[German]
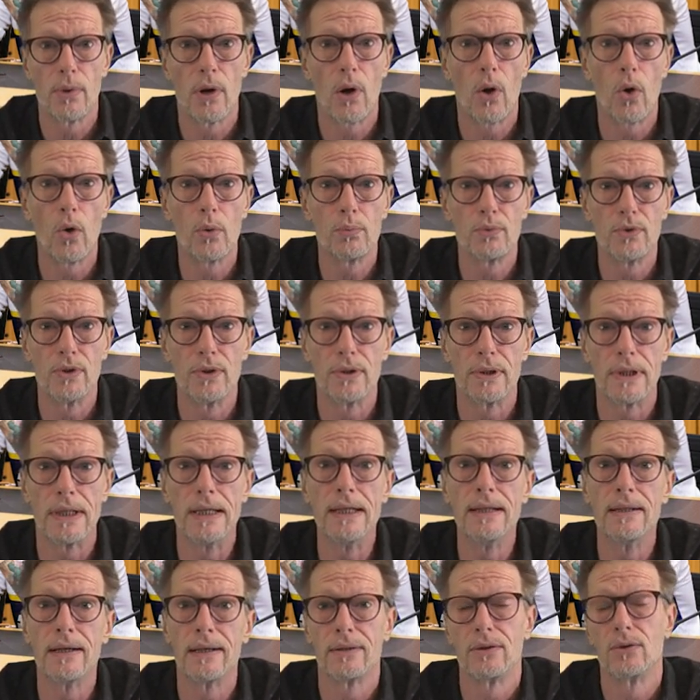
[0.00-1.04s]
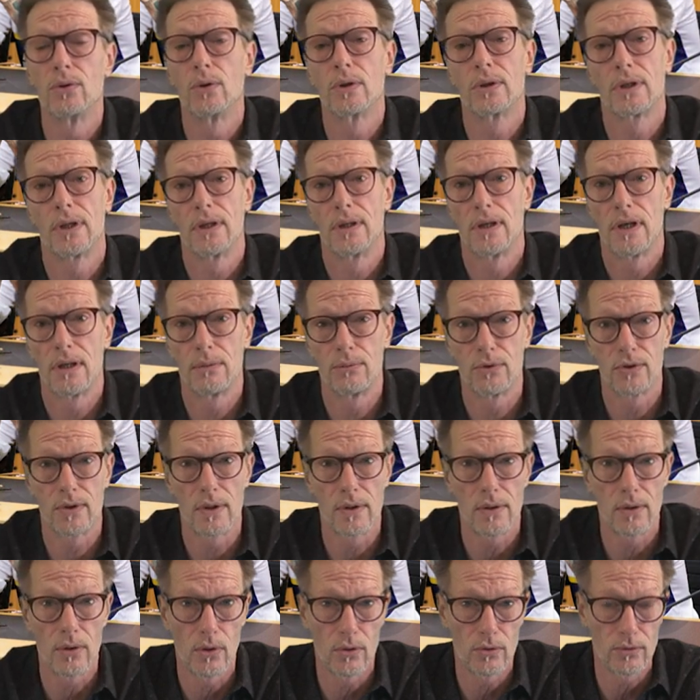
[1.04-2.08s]
behauptet, Kinder hätten dort Cannabis
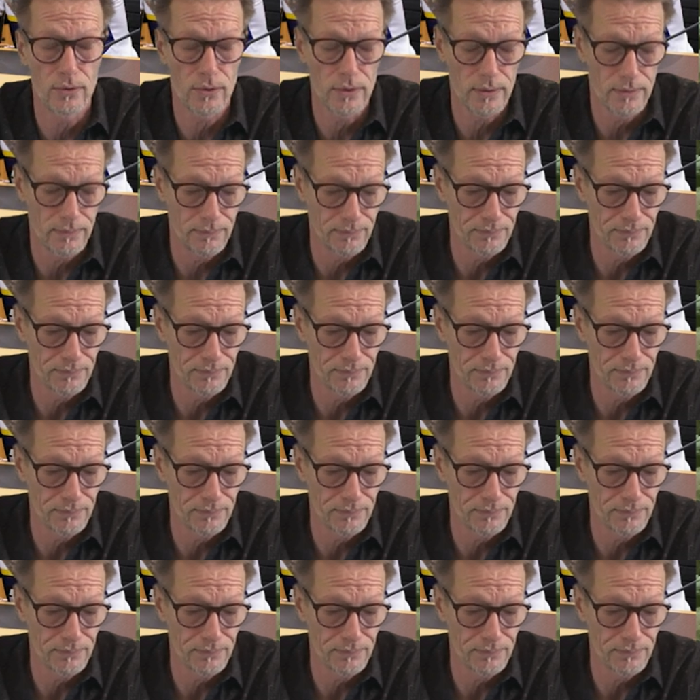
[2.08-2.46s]
gekauft.